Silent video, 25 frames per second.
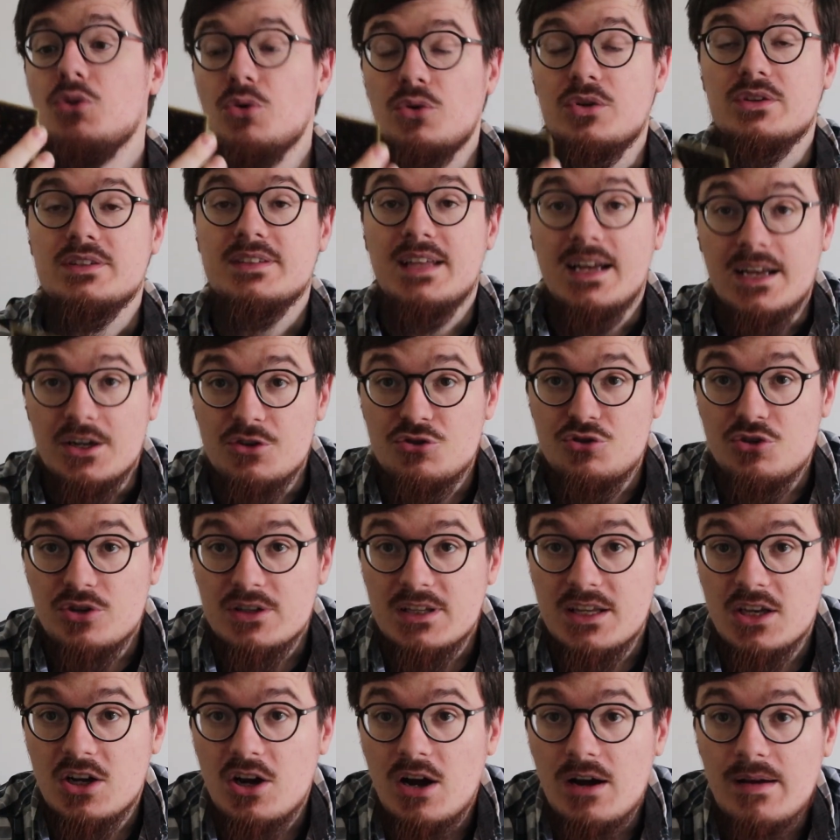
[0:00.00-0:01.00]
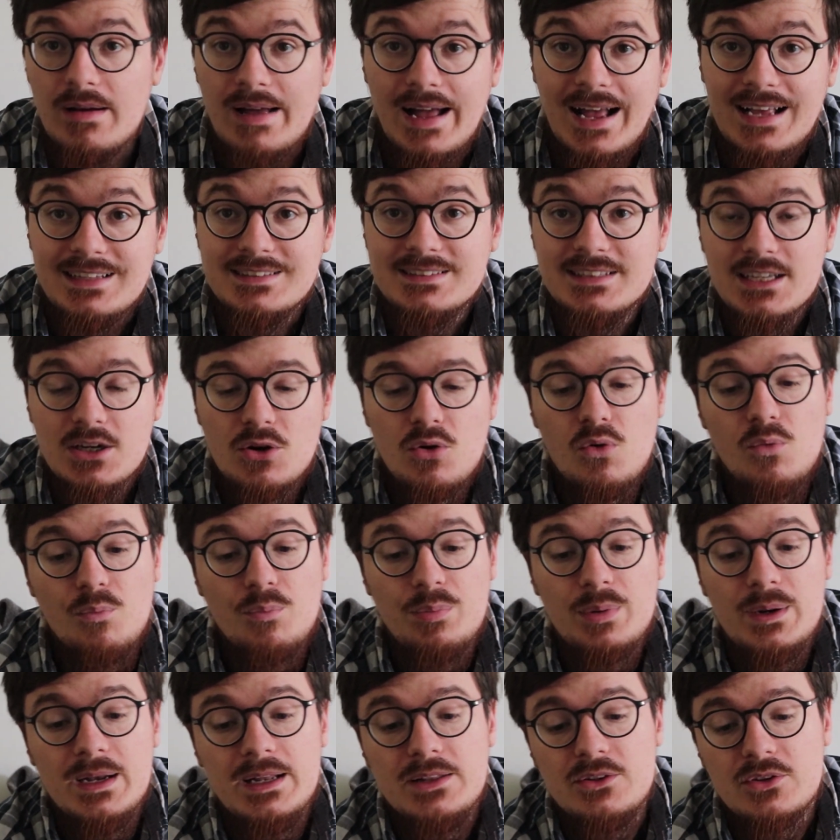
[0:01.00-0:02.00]
Donc c'est un jeu qui est quand même assez
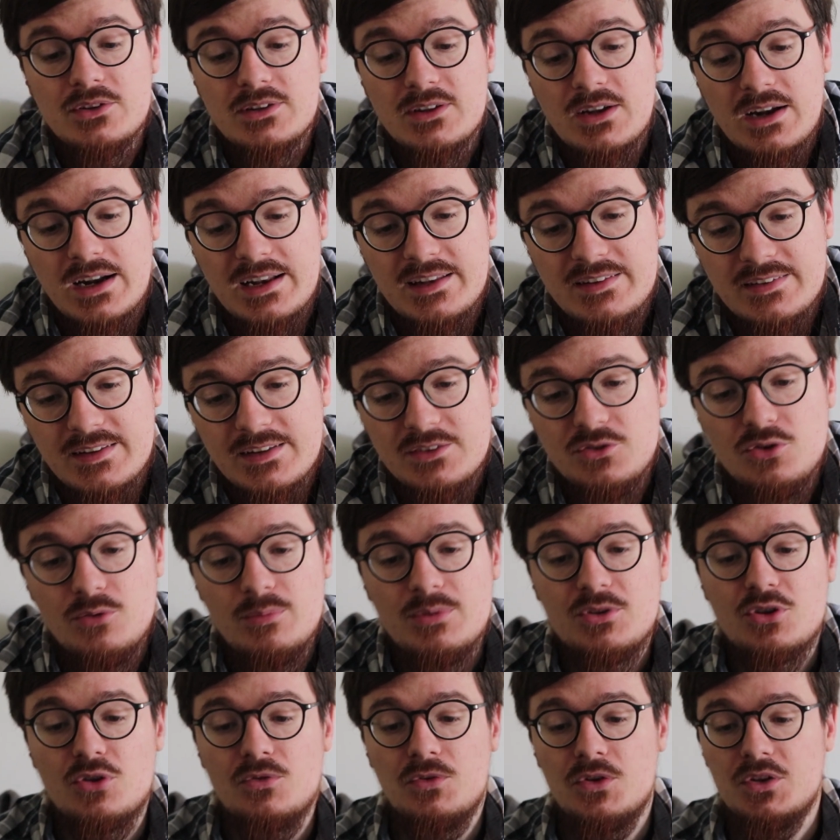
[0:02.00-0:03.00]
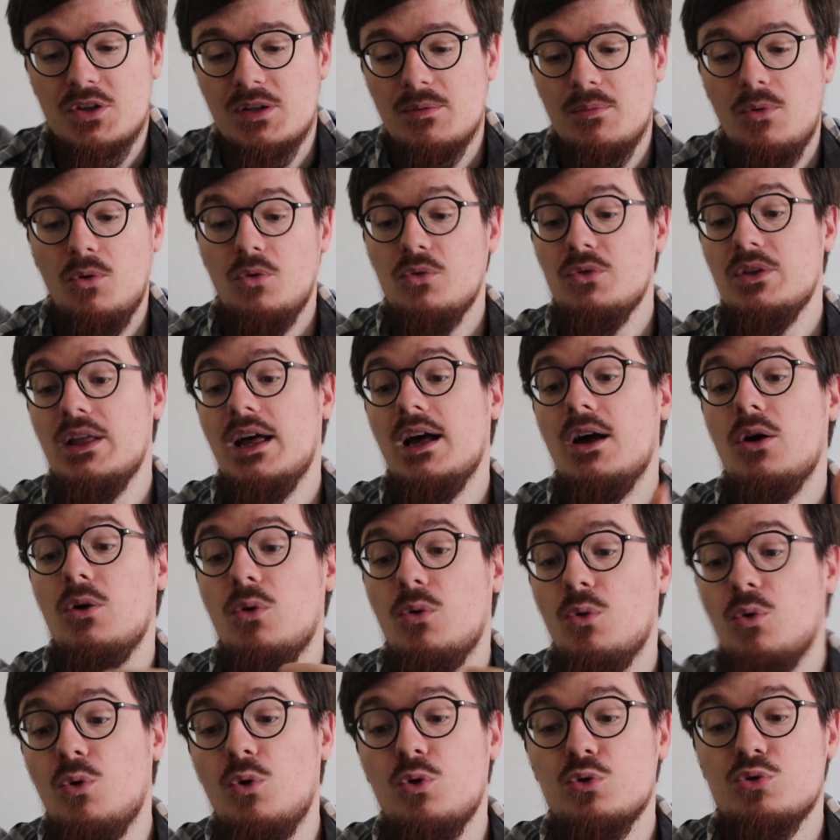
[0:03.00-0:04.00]
complet dans sa réalisation parce que forcément on,
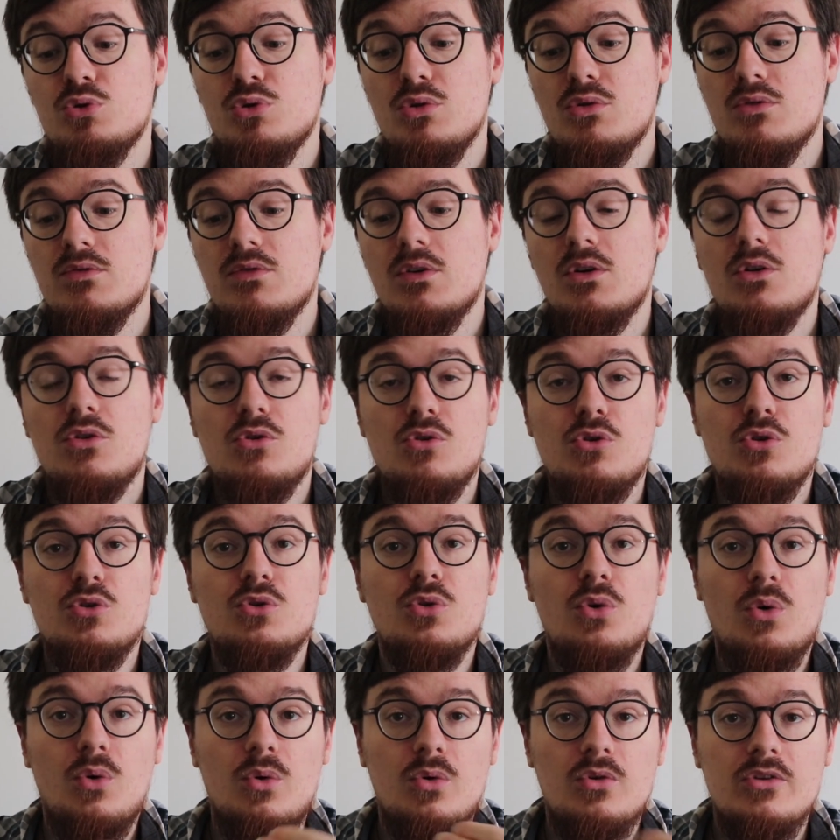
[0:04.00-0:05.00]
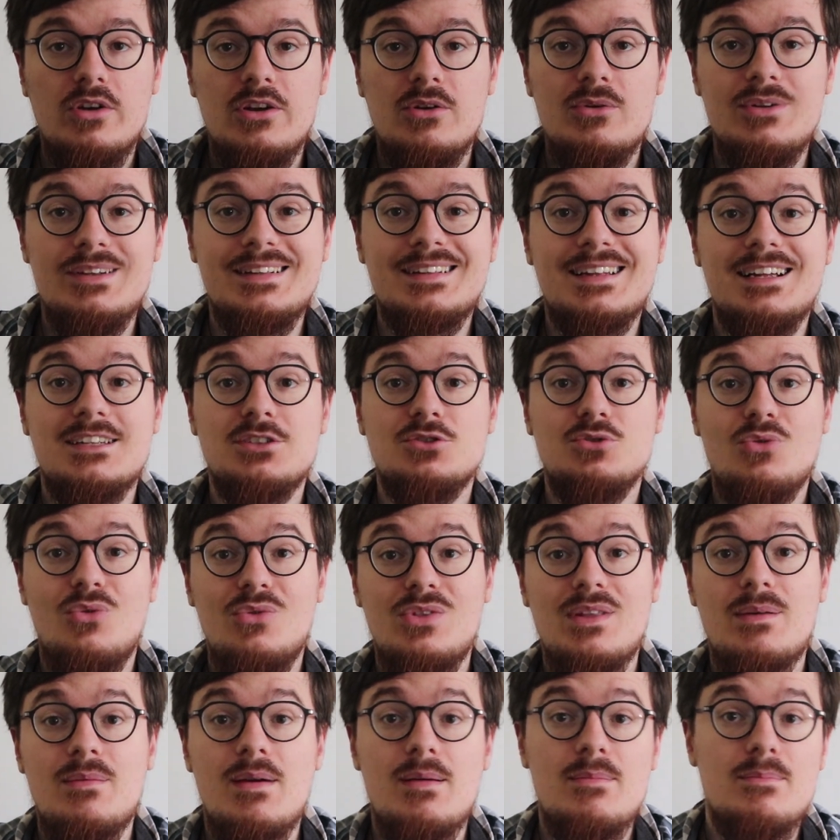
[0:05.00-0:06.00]
a, on retrouve le nom,
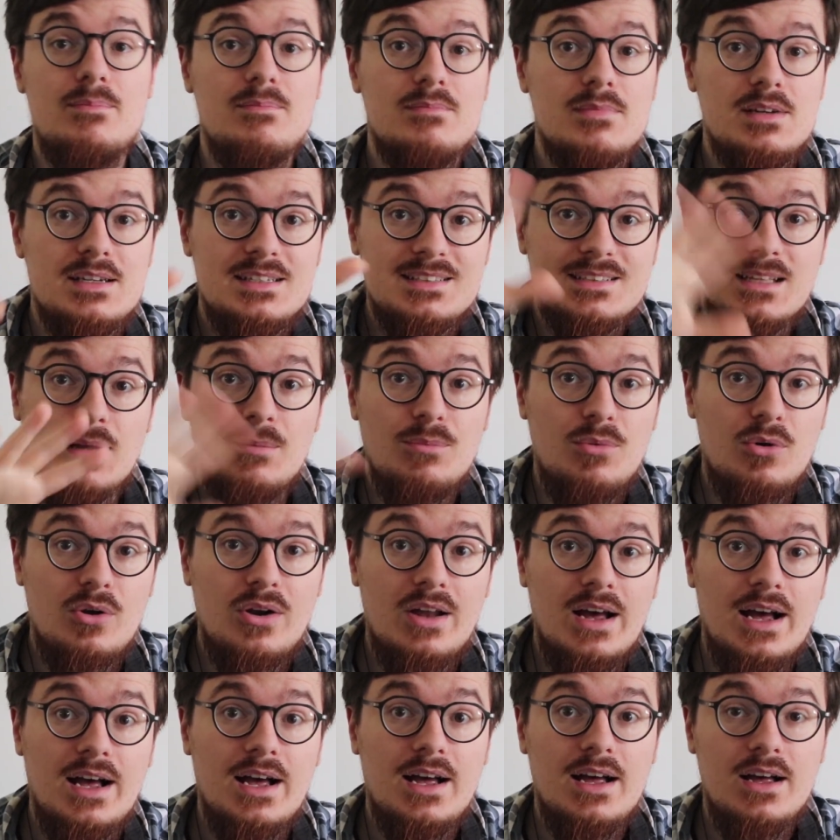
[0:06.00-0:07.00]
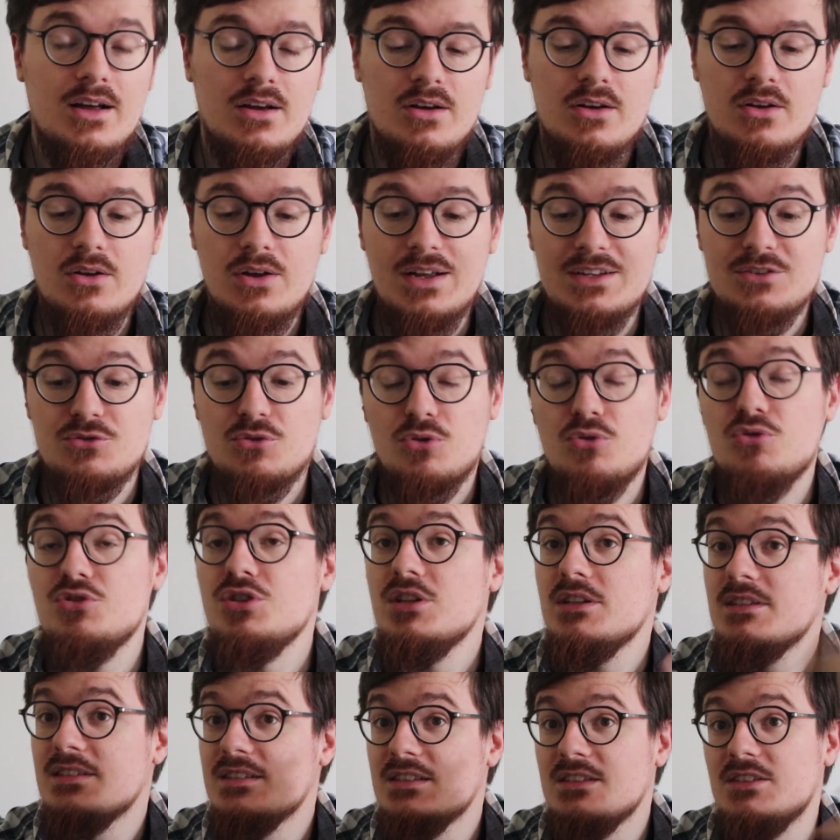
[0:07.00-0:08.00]
l'illustration, on a même les symboles euh,
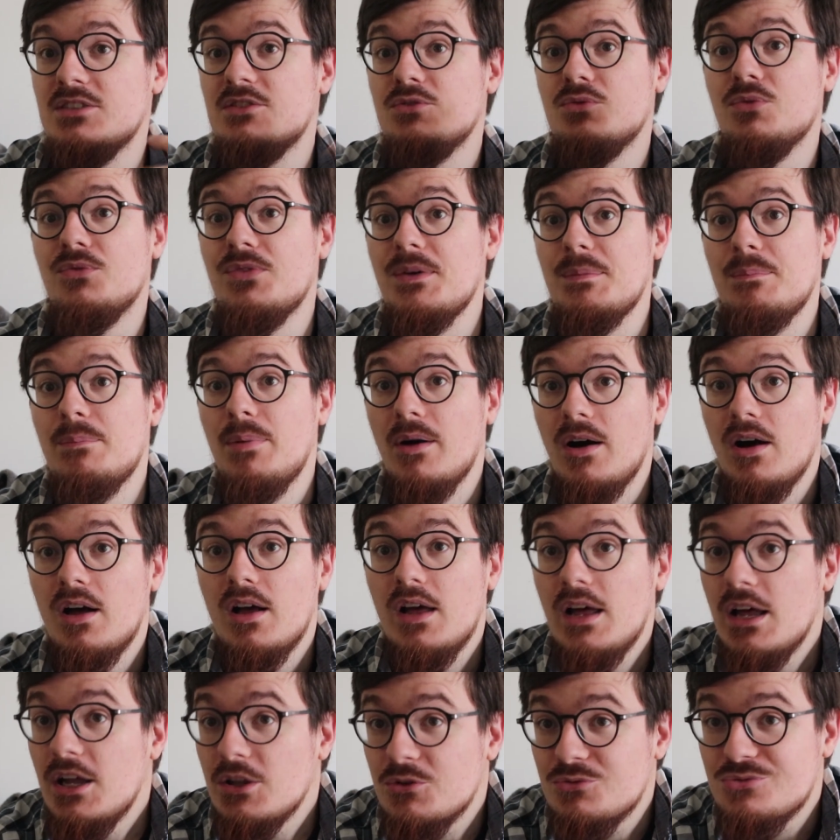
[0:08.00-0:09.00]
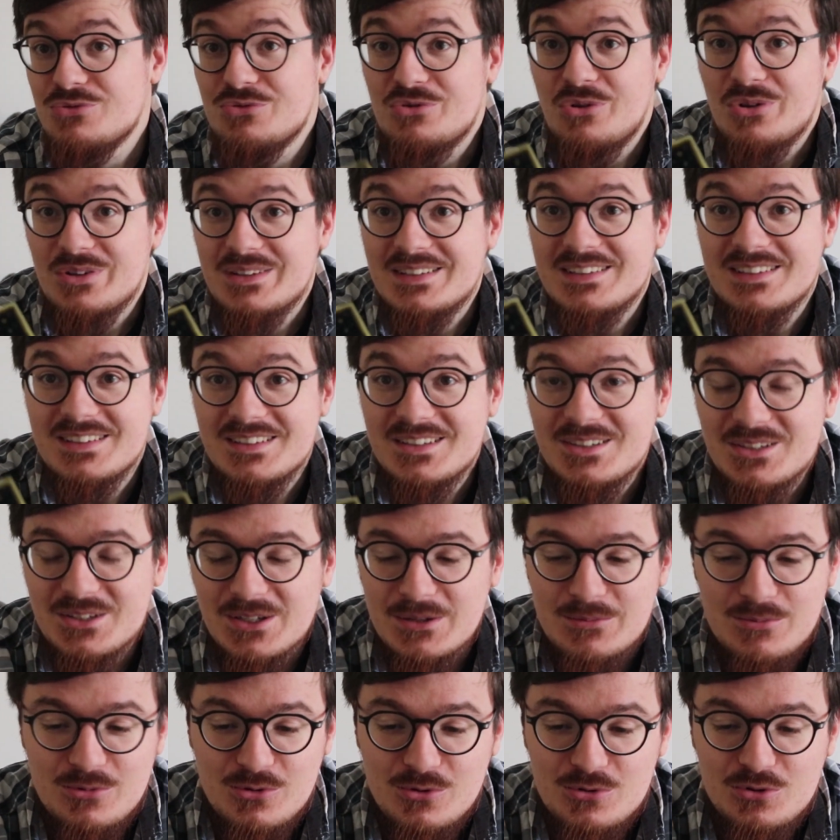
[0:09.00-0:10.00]
astrologiques, ce qui se fait pas toujours
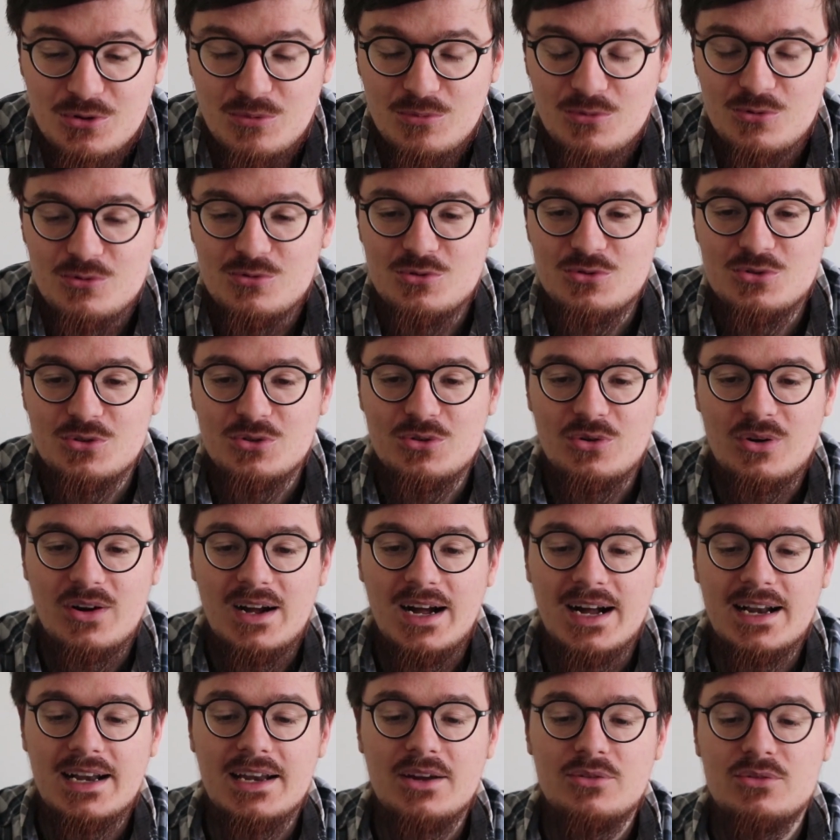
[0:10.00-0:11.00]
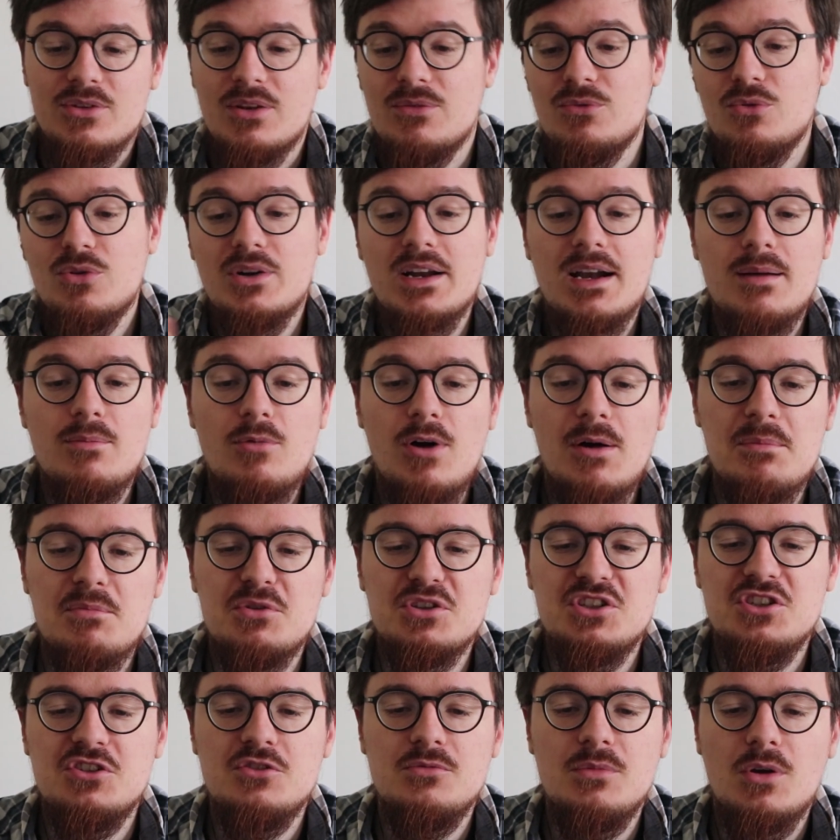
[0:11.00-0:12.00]
euh, sur beaucoup de jeux d'oracle. Et on a également un
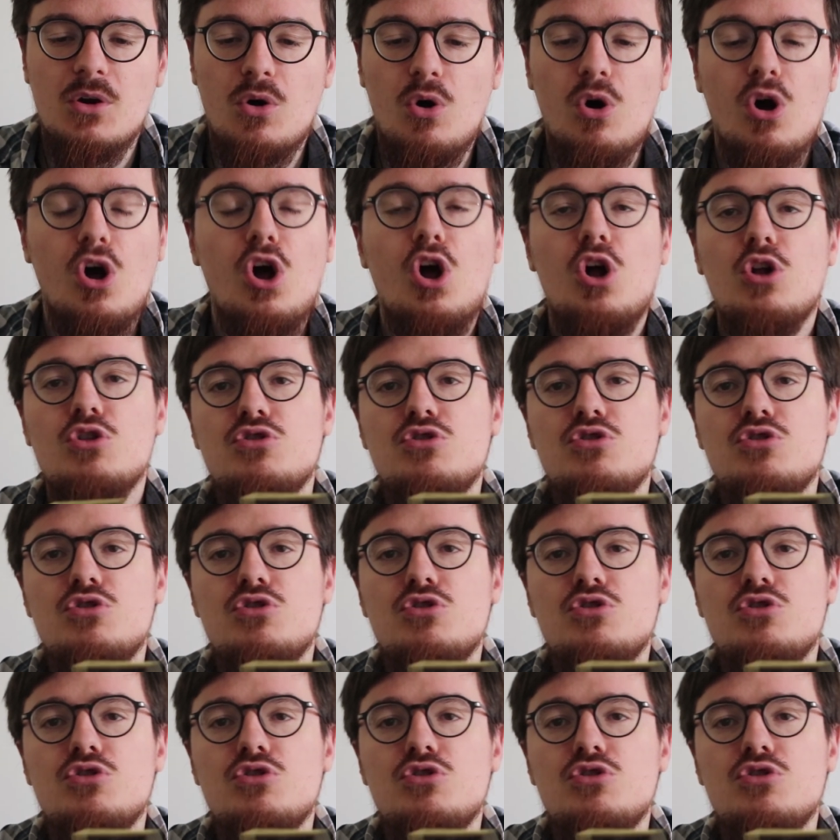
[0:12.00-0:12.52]
petit numéro,